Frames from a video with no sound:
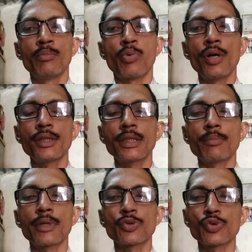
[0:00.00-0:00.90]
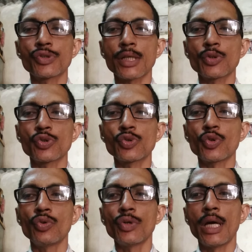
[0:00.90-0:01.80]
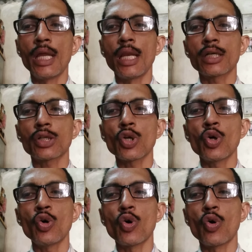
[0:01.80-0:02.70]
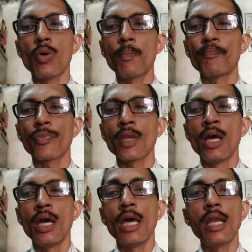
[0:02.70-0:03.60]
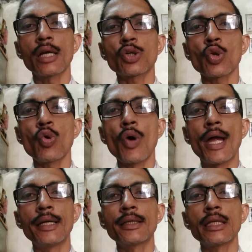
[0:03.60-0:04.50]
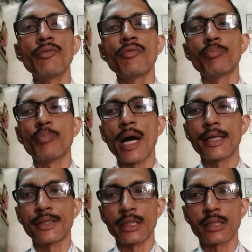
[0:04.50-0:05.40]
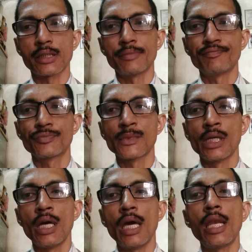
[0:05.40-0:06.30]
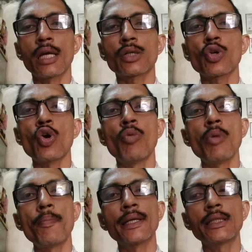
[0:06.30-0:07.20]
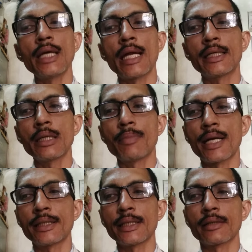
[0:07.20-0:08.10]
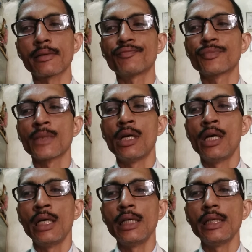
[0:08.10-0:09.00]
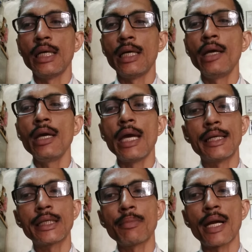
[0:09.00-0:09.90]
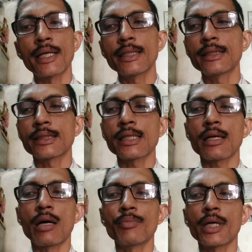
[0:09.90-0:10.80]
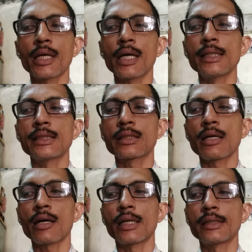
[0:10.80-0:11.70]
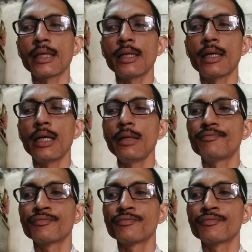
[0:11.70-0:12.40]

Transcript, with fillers: पॉइंट नंबर दूसरा दोस्तों इलेक्ट्रो इलेक्ट्रो एंटीबायोटिक इलेक्ट्रो होम्योपैथी एंटीबायोटिक ये एंटीबायोटिक जैसा काम करेगा इसका कंटेन है